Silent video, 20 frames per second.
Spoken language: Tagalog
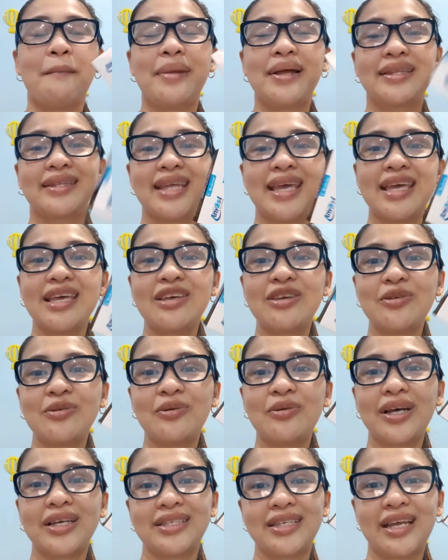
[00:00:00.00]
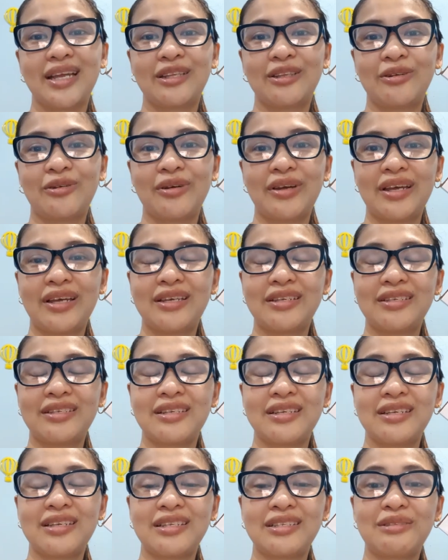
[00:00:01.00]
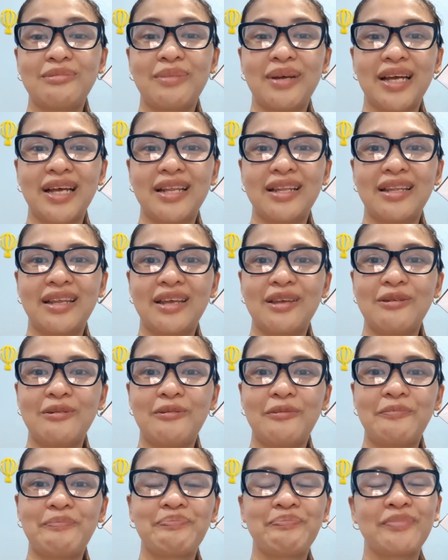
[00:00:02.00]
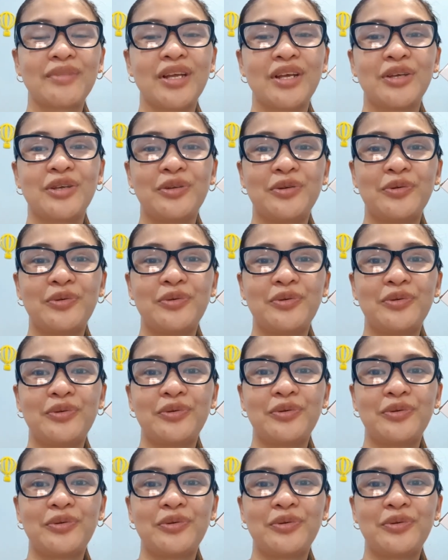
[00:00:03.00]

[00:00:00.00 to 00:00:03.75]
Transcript: But thank you kasi ito is, is maganda yung, yung